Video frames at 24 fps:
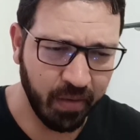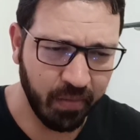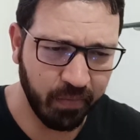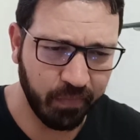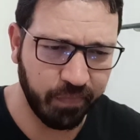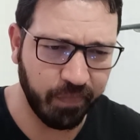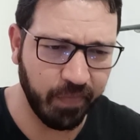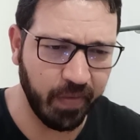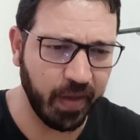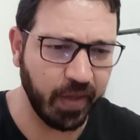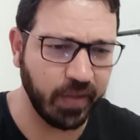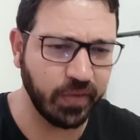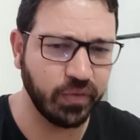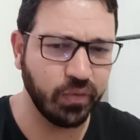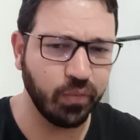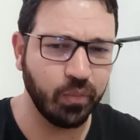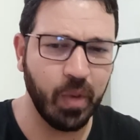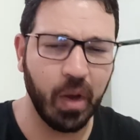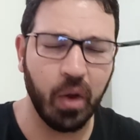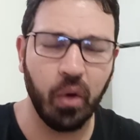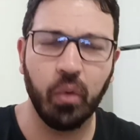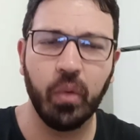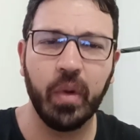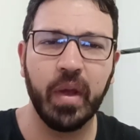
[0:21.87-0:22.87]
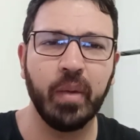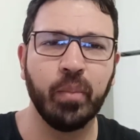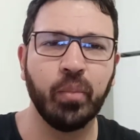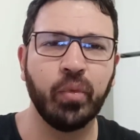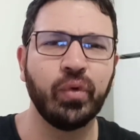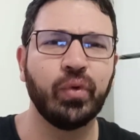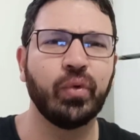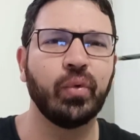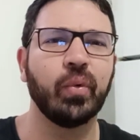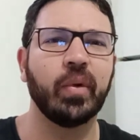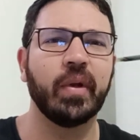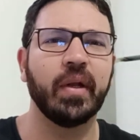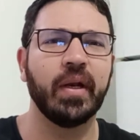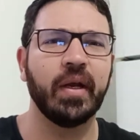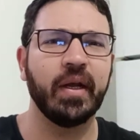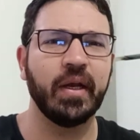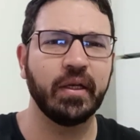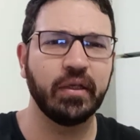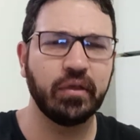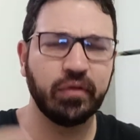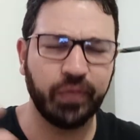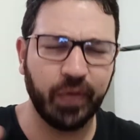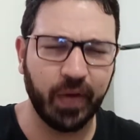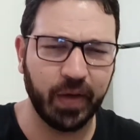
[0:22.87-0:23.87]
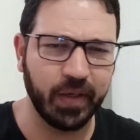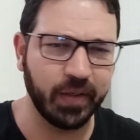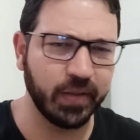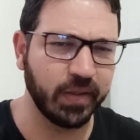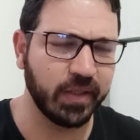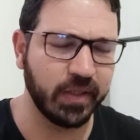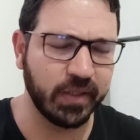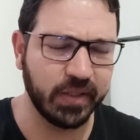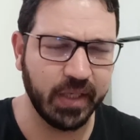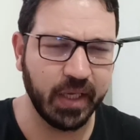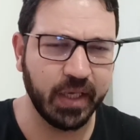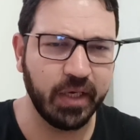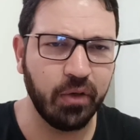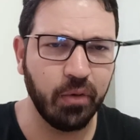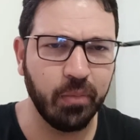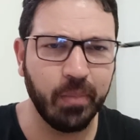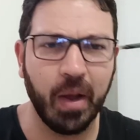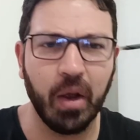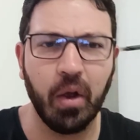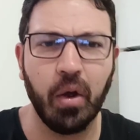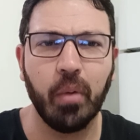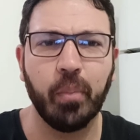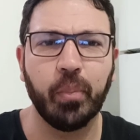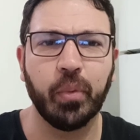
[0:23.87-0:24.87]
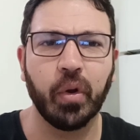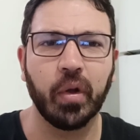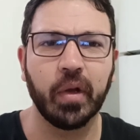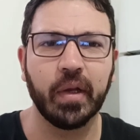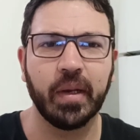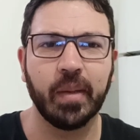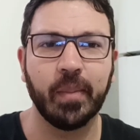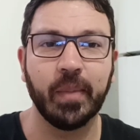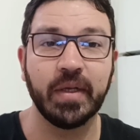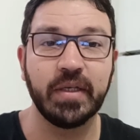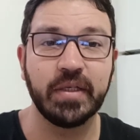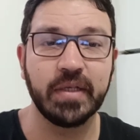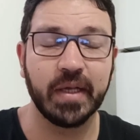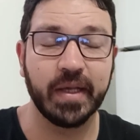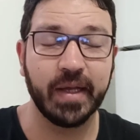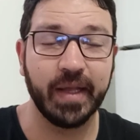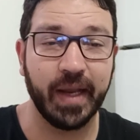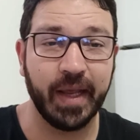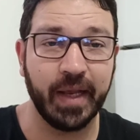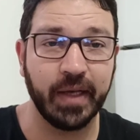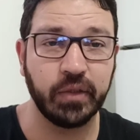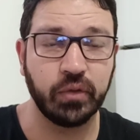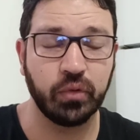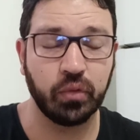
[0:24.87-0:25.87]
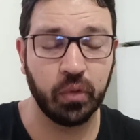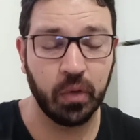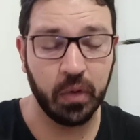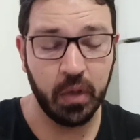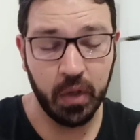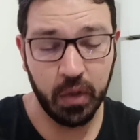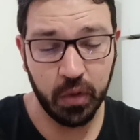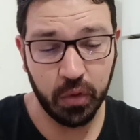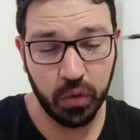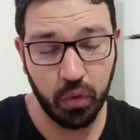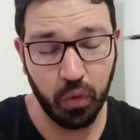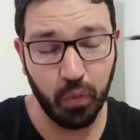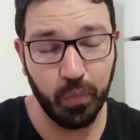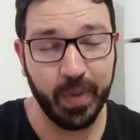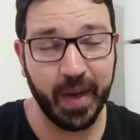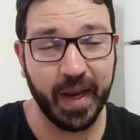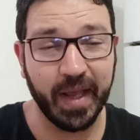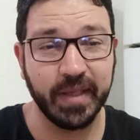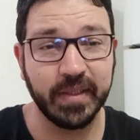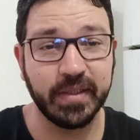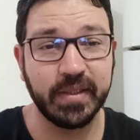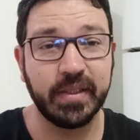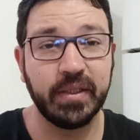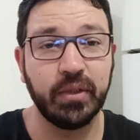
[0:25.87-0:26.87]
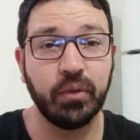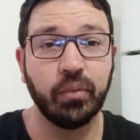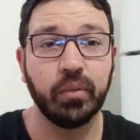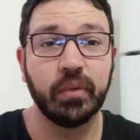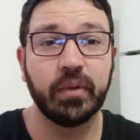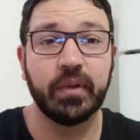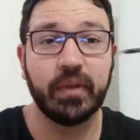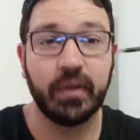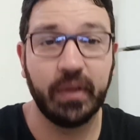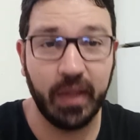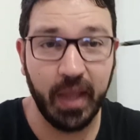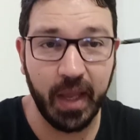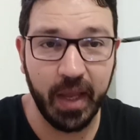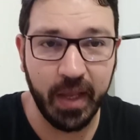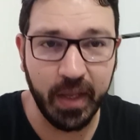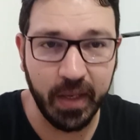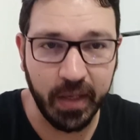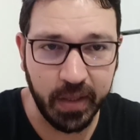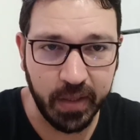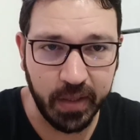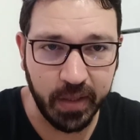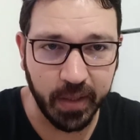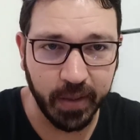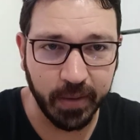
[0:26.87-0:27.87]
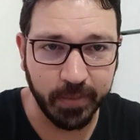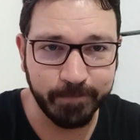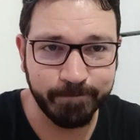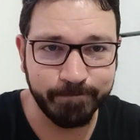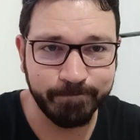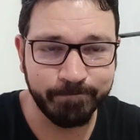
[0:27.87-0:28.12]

fez um auê muito grande falando que seria o maior programa de crédito que o Brasil teria.